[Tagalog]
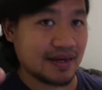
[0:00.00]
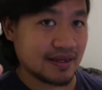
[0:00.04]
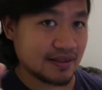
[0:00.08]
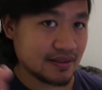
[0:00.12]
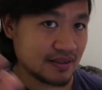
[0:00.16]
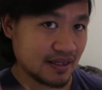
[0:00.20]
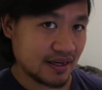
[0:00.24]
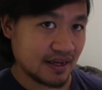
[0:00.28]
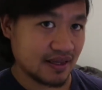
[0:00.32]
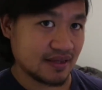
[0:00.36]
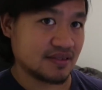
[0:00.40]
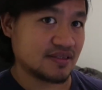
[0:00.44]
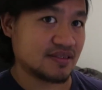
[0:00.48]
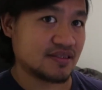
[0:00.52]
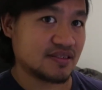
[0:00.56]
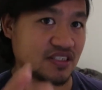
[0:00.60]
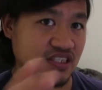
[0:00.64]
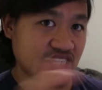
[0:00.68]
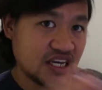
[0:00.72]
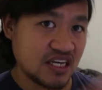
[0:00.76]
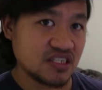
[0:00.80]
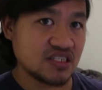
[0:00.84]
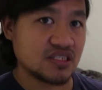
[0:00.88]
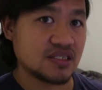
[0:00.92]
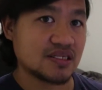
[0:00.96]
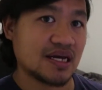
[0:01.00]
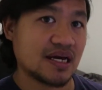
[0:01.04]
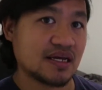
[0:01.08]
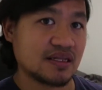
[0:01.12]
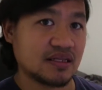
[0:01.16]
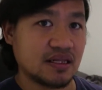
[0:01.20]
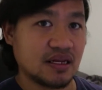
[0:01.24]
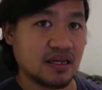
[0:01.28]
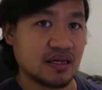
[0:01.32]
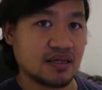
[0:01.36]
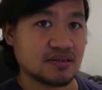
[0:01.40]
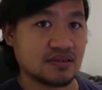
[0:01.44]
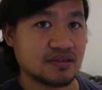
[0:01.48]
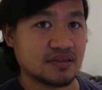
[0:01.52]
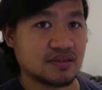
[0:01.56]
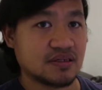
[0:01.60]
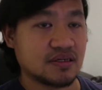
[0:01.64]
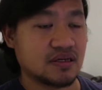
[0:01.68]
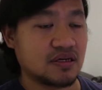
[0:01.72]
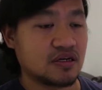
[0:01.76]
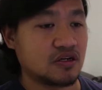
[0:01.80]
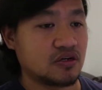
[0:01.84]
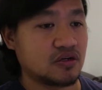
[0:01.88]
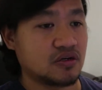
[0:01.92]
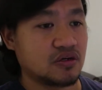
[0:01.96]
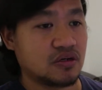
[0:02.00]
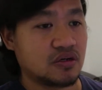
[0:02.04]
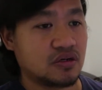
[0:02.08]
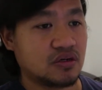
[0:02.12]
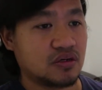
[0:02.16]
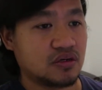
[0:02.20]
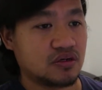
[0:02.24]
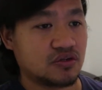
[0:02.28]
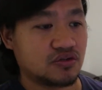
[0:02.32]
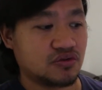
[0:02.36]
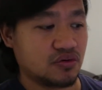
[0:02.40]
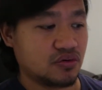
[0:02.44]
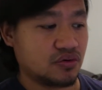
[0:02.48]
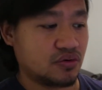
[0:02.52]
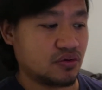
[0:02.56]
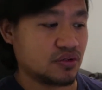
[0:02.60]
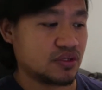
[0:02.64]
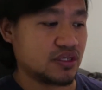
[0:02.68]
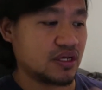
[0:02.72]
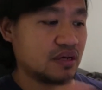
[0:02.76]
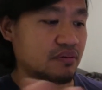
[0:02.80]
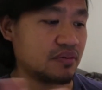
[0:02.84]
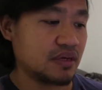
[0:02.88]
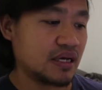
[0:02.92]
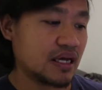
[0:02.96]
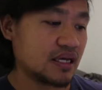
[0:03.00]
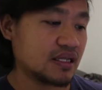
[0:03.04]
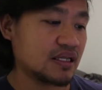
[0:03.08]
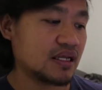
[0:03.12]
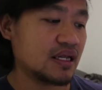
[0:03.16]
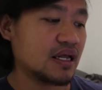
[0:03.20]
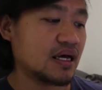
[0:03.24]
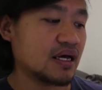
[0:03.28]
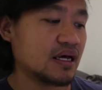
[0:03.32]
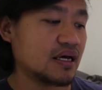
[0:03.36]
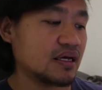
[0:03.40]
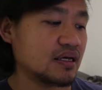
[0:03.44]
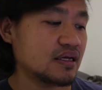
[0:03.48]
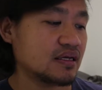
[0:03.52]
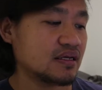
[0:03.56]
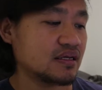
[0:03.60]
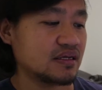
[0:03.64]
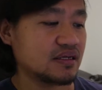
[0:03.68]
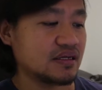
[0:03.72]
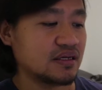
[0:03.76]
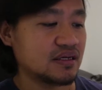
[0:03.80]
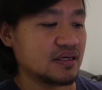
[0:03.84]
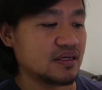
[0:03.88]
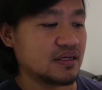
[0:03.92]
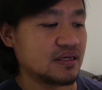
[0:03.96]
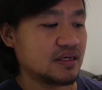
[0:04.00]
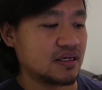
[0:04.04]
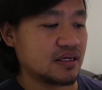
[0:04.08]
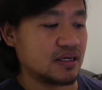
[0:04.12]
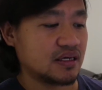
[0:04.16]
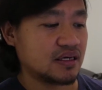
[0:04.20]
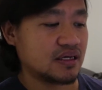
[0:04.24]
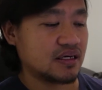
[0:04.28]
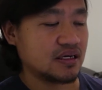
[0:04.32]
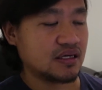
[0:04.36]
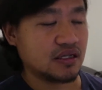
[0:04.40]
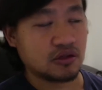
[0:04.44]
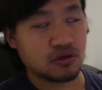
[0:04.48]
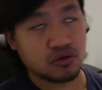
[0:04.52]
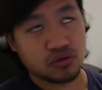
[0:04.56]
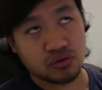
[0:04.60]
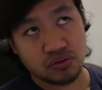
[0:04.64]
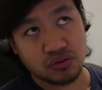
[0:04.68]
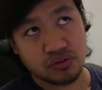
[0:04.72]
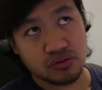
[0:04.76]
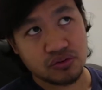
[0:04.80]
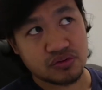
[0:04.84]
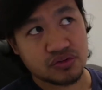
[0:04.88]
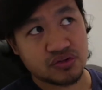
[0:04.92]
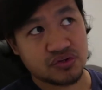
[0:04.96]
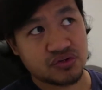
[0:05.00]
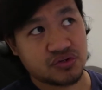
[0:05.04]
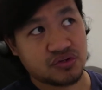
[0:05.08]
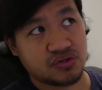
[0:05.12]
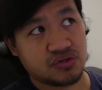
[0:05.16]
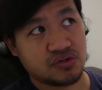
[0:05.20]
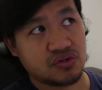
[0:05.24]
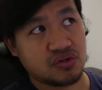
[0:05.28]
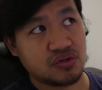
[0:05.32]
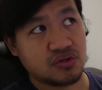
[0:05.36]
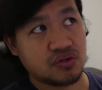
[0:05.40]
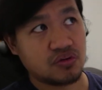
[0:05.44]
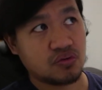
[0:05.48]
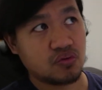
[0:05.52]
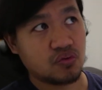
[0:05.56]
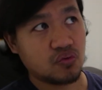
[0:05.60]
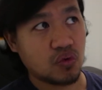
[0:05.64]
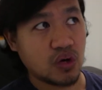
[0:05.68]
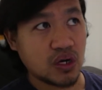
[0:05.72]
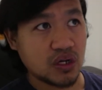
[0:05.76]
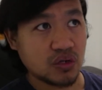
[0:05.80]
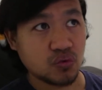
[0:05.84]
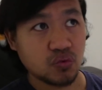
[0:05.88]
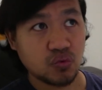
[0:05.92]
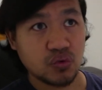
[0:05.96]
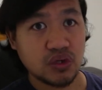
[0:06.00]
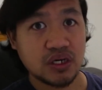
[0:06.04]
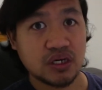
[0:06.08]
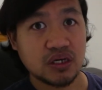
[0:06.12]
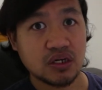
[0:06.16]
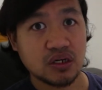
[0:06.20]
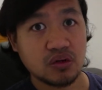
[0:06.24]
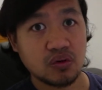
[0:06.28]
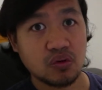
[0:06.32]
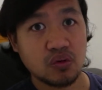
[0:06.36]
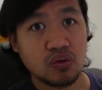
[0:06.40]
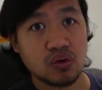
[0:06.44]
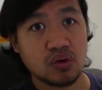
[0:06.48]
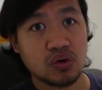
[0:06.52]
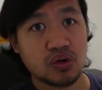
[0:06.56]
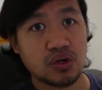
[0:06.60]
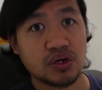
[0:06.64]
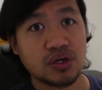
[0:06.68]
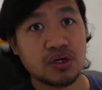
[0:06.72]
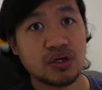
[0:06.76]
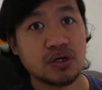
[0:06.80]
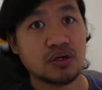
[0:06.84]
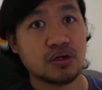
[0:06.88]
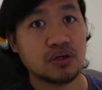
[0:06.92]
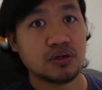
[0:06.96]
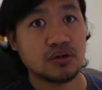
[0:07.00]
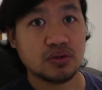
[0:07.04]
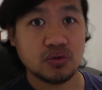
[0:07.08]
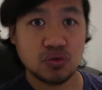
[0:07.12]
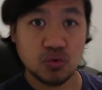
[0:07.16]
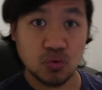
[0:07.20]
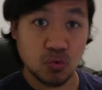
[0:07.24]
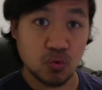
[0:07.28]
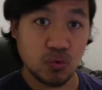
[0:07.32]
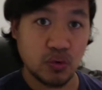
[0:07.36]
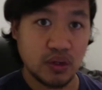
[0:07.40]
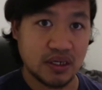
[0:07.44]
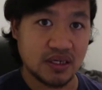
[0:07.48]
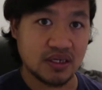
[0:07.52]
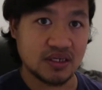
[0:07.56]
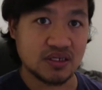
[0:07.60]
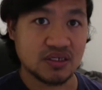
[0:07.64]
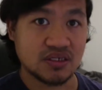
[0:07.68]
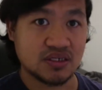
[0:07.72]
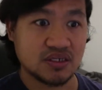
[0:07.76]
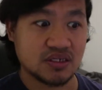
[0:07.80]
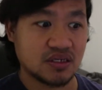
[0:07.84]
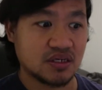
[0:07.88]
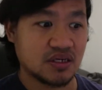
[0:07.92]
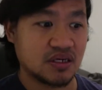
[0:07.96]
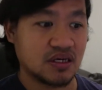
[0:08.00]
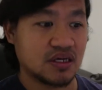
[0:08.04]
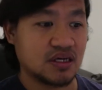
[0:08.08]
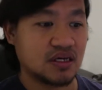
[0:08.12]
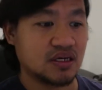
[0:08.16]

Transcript: address, change address. So, sabi nga nila, uh, it took one week or two weeks.